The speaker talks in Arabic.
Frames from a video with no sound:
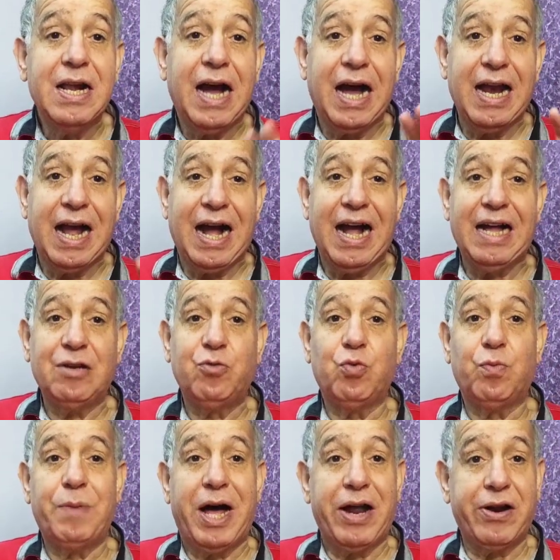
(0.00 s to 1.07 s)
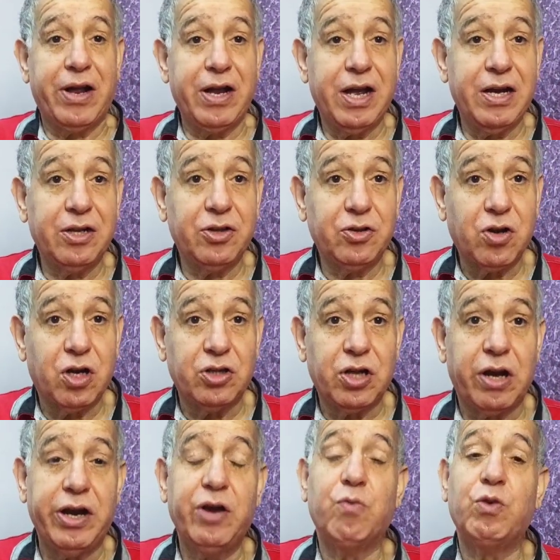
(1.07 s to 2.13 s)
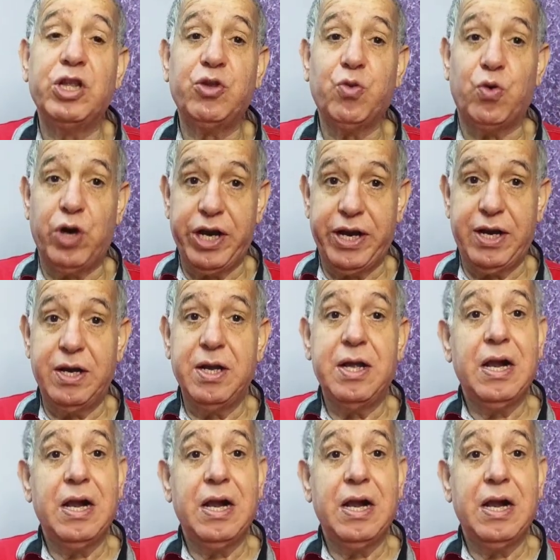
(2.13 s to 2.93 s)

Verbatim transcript: على عقده مع الريان القطري والدحيل